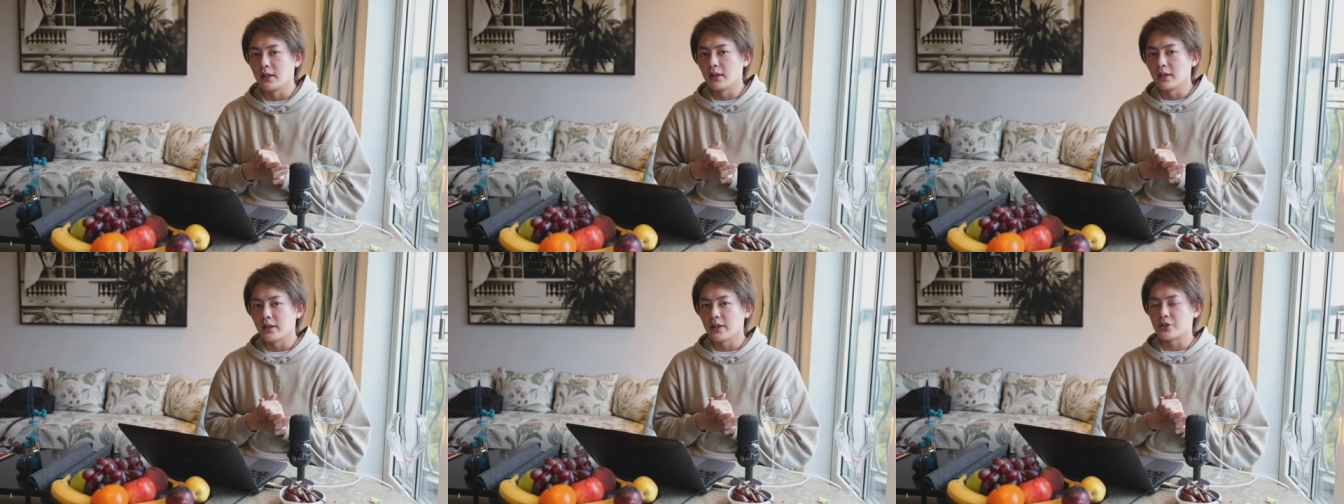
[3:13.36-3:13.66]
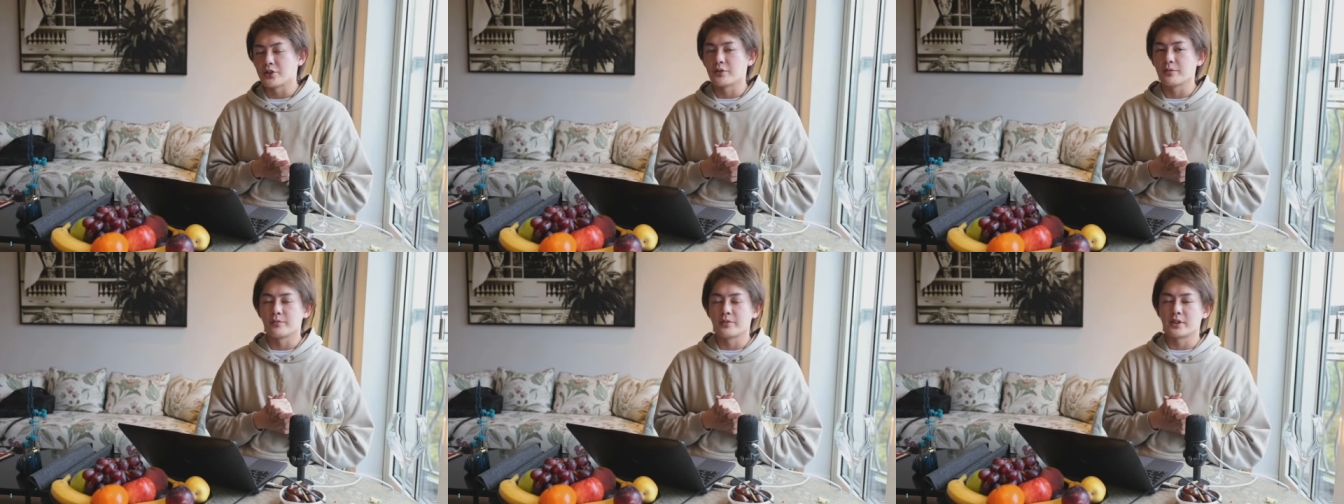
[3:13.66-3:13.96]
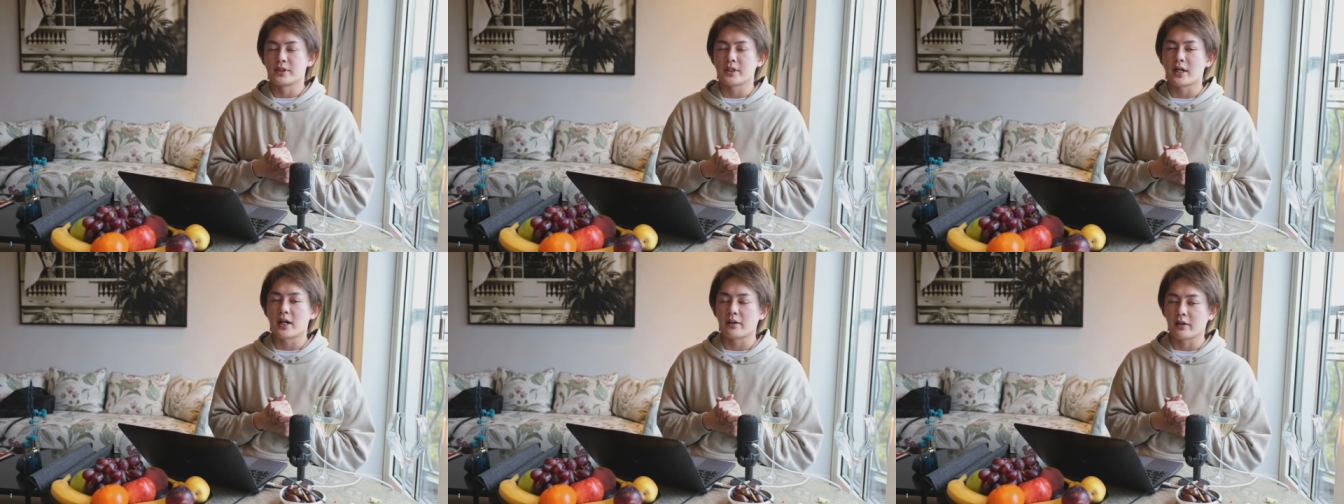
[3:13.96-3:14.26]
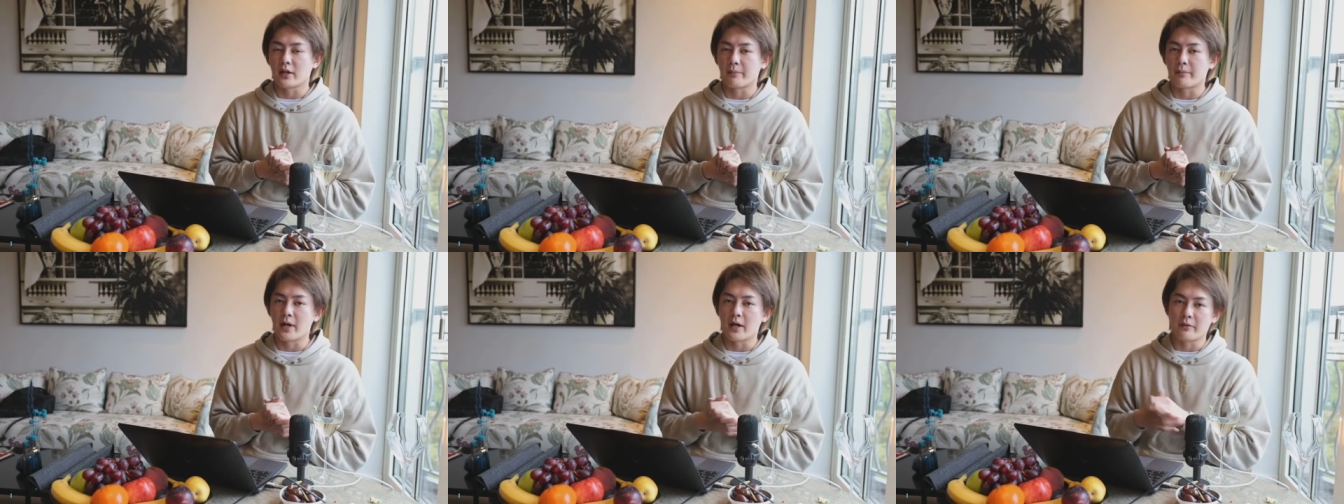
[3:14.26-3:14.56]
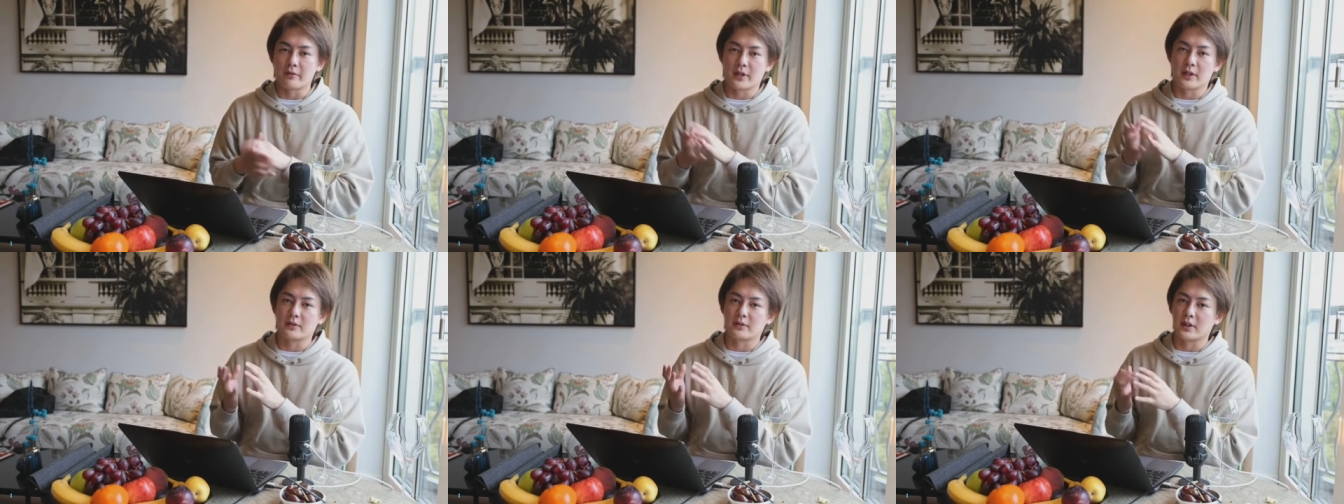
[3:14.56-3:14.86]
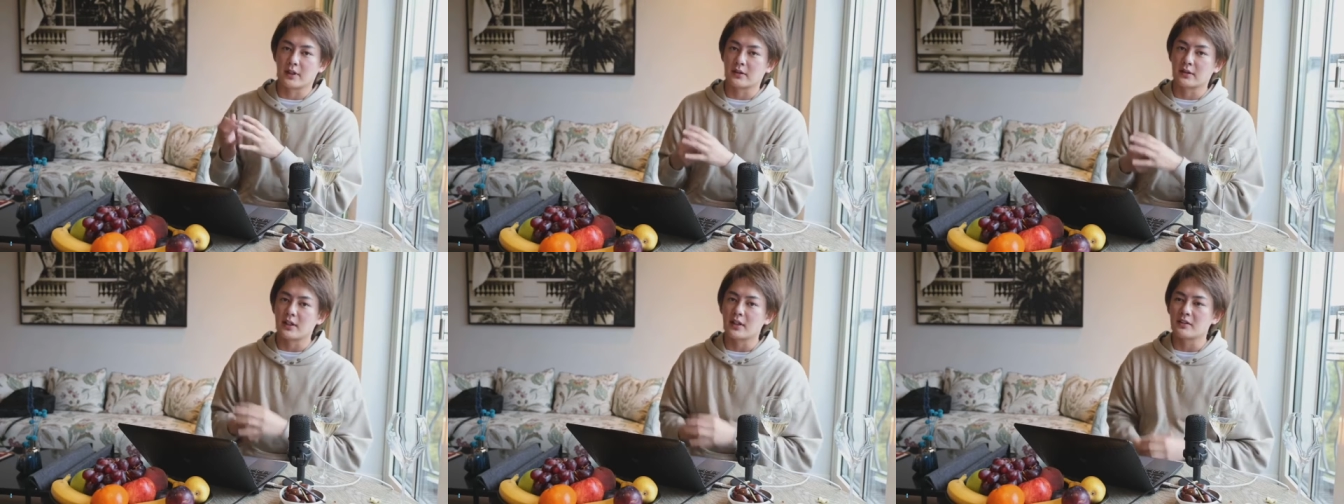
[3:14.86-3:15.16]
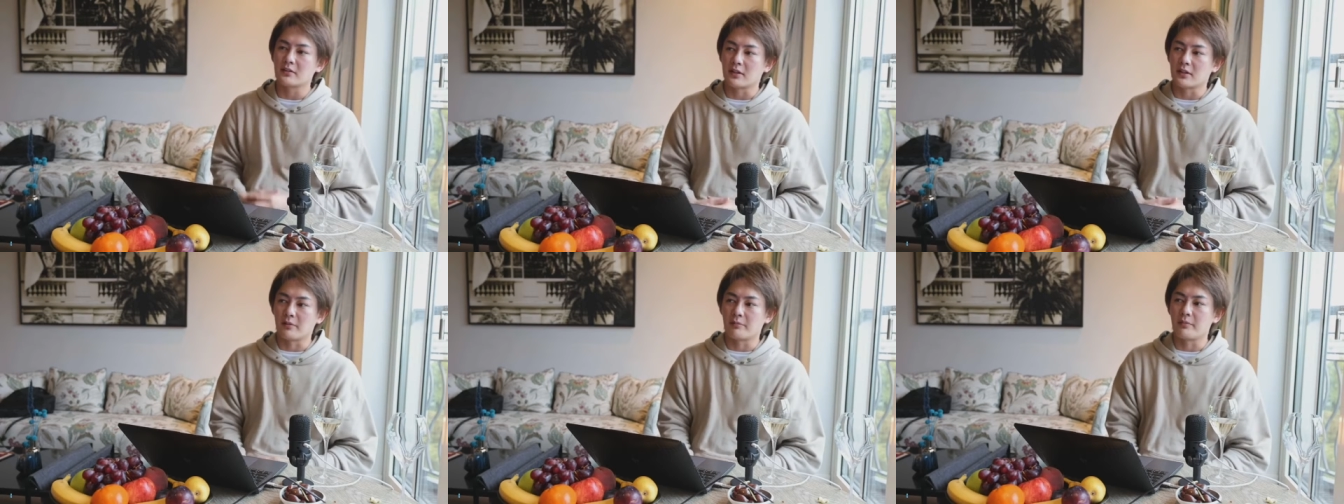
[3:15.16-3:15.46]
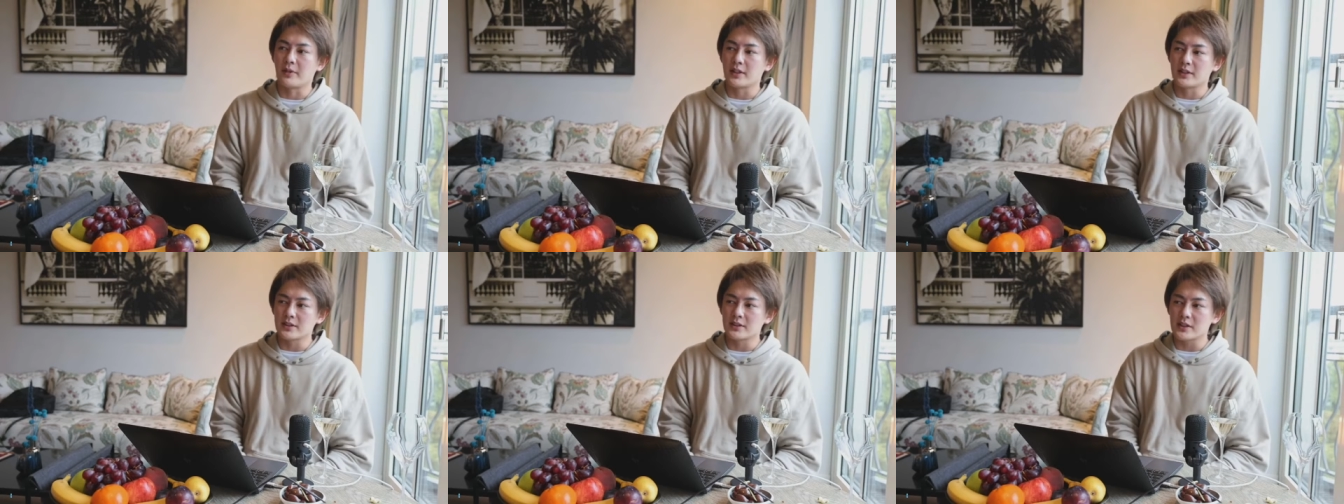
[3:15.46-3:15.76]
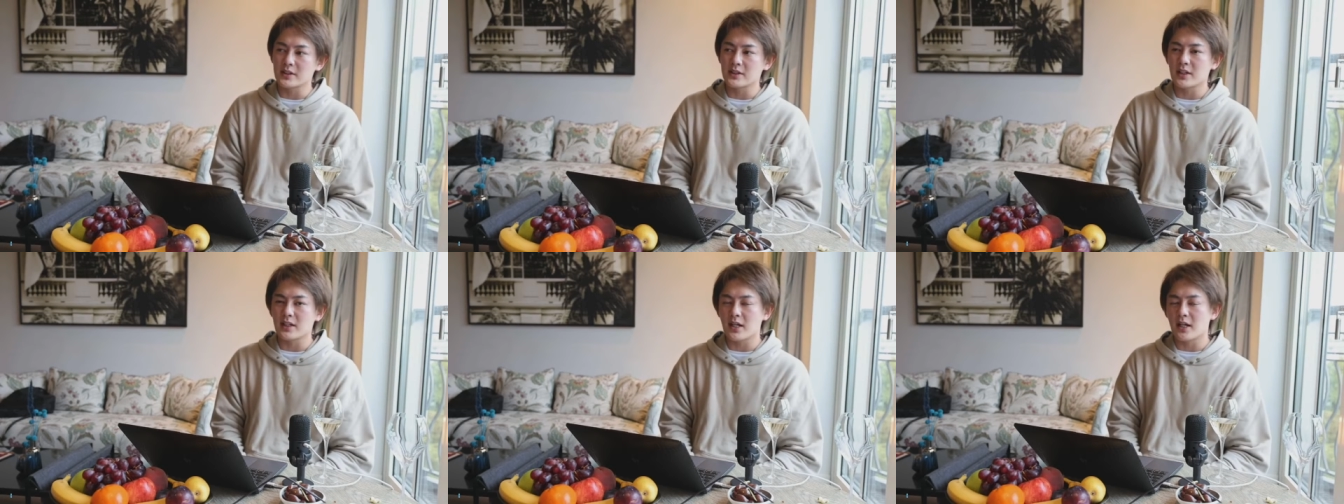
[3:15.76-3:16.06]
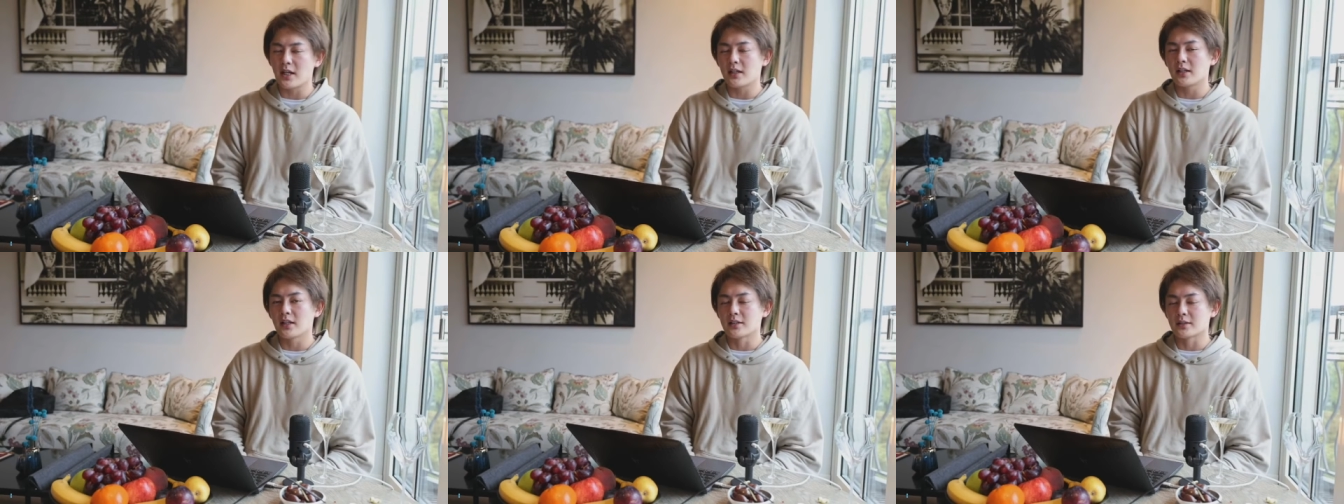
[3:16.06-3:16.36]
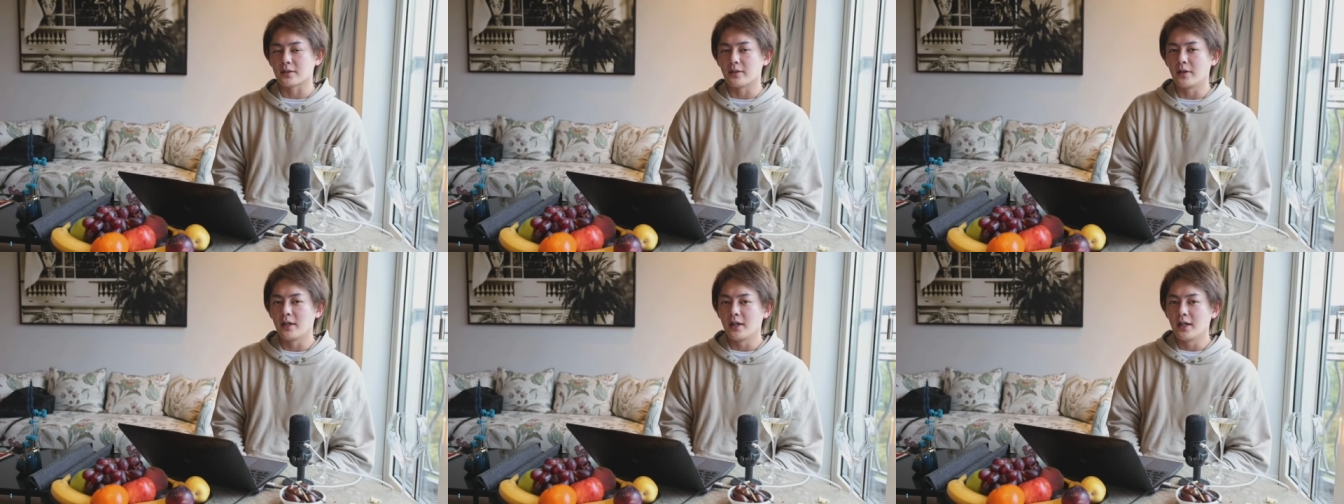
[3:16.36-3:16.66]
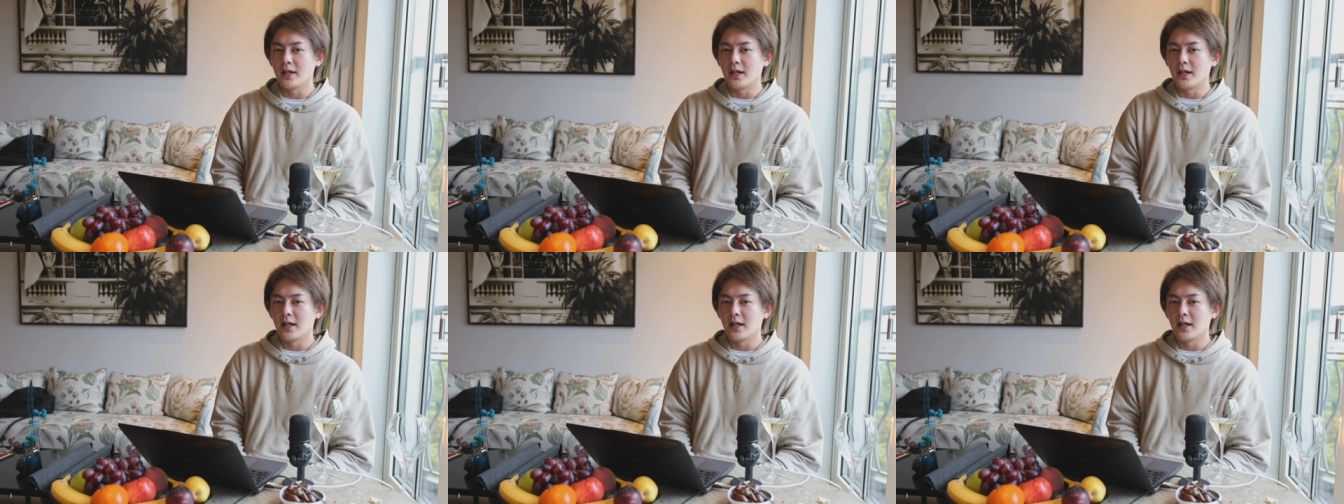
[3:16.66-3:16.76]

準備したりとかパンフレットやったりとかめっちゃくちゃ大変なんですよ。